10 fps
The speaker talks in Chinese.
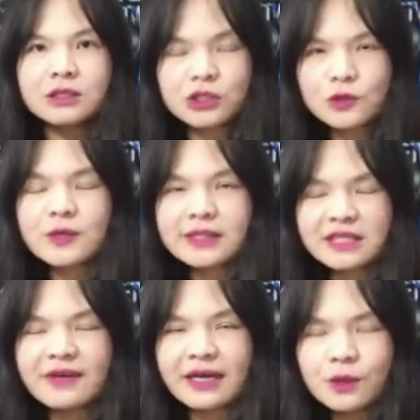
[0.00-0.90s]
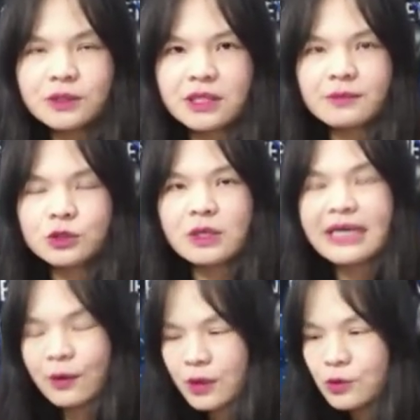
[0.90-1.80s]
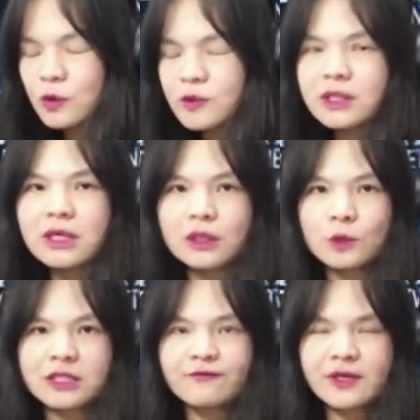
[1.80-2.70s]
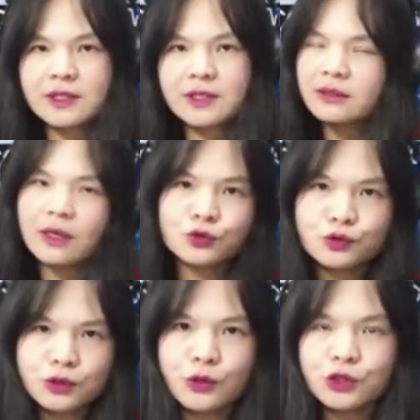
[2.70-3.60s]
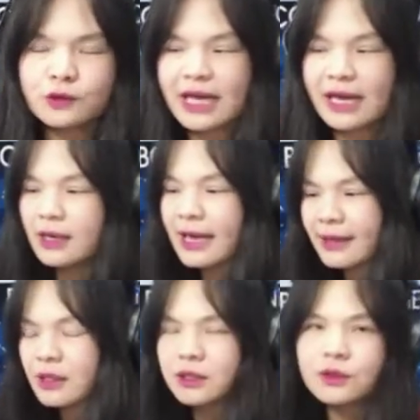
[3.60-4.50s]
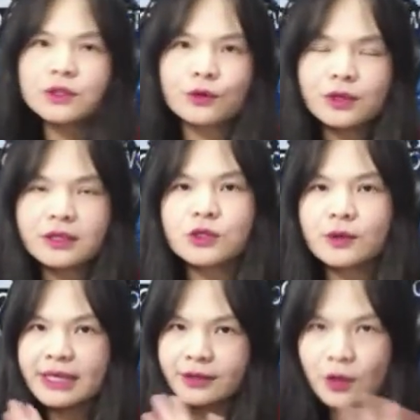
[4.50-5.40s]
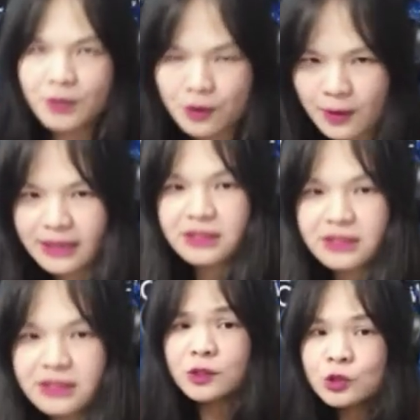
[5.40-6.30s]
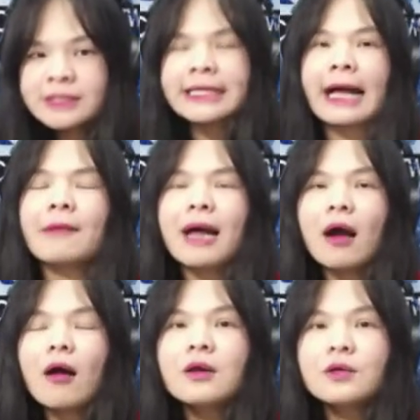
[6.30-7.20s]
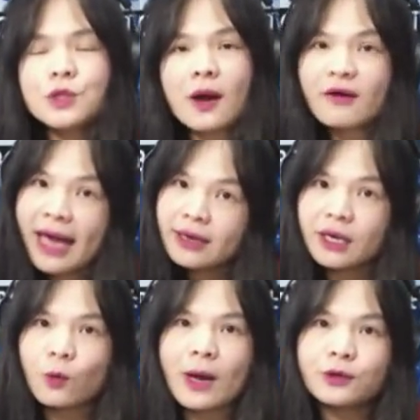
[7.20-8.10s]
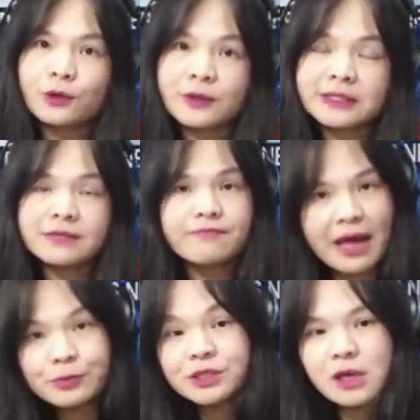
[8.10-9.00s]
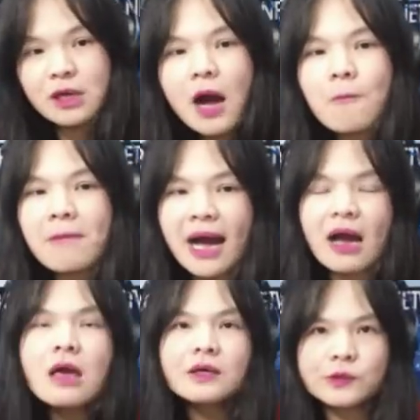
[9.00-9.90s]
你就算司法最后证明说杨慧如就是一个投机分子，她到处兜售，她跟蓝也兜售，绿也兜售，也都没有关系。你就是去查嘛，哦，最后还可以还你绿营清白，不是很好吗？